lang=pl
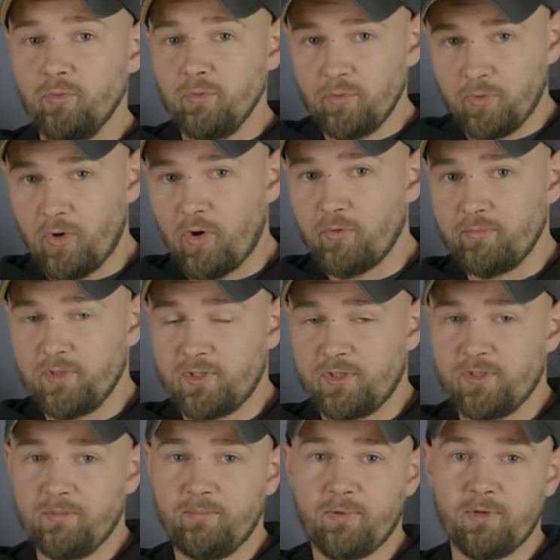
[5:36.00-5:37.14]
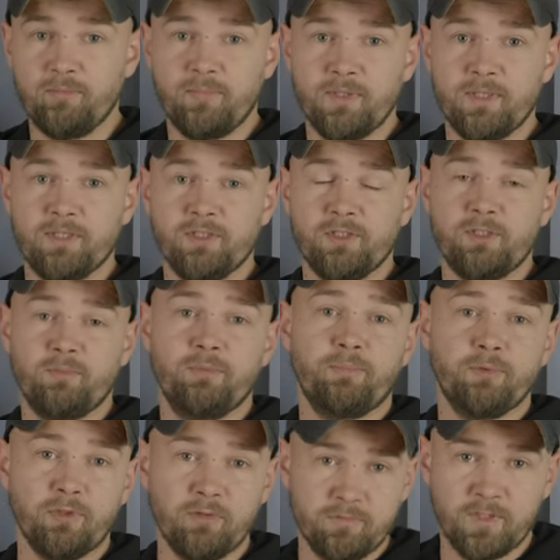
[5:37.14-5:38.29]
uruchomić pompę, żeby
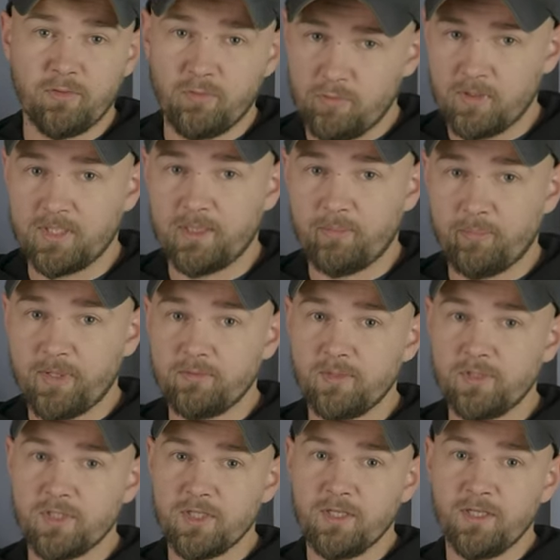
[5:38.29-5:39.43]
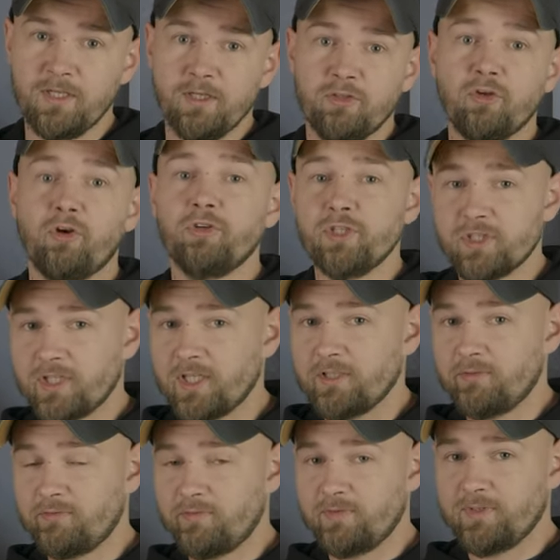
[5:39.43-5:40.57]
ponownie układ napełnić, no konieczna
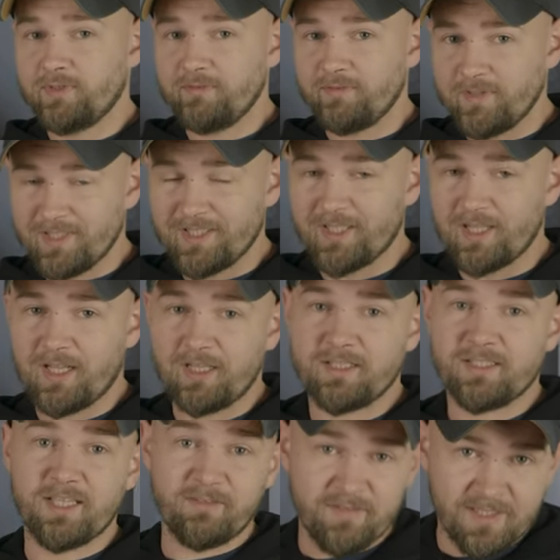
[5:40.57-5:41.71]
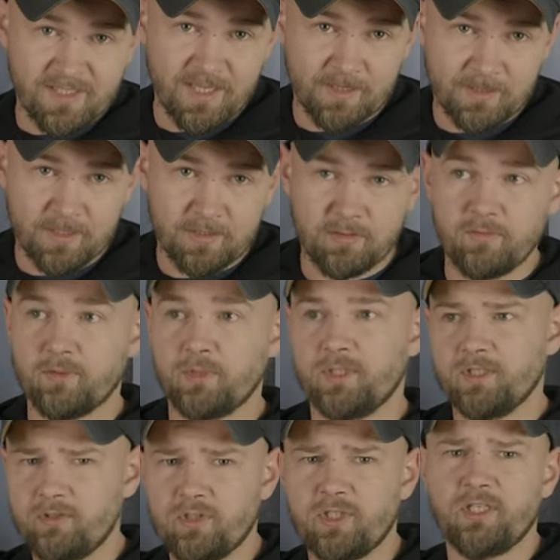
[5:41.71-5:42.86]
jest już wizyta serwisanta, co wiąże
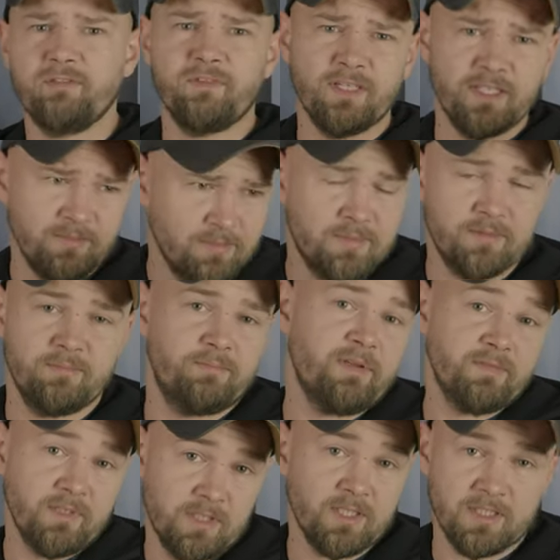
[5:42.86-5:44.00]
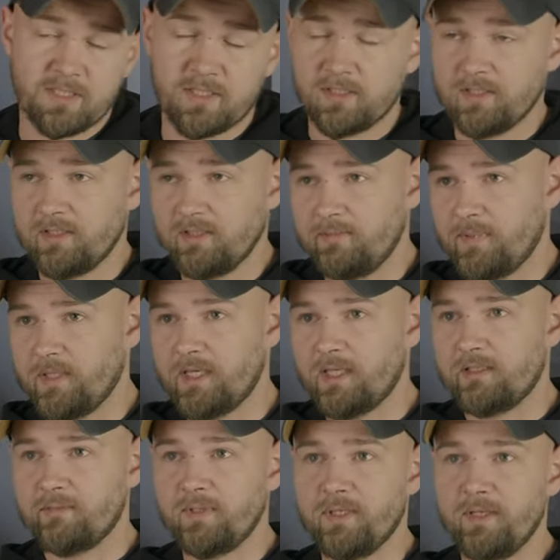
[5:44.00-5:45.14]
się z oczekiwaniem, pewnie też z
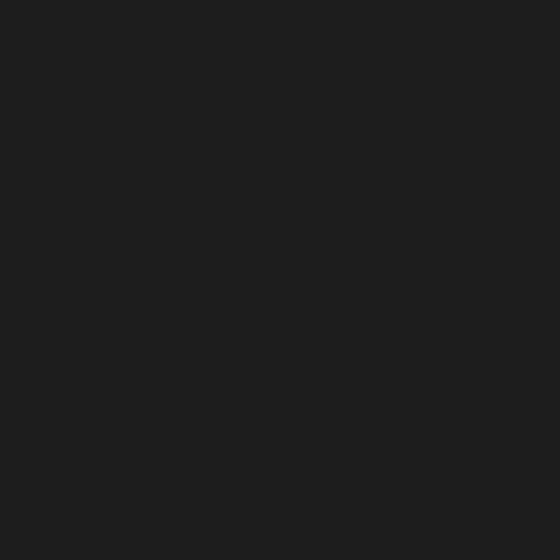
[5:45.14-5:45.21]
pieniędzmi.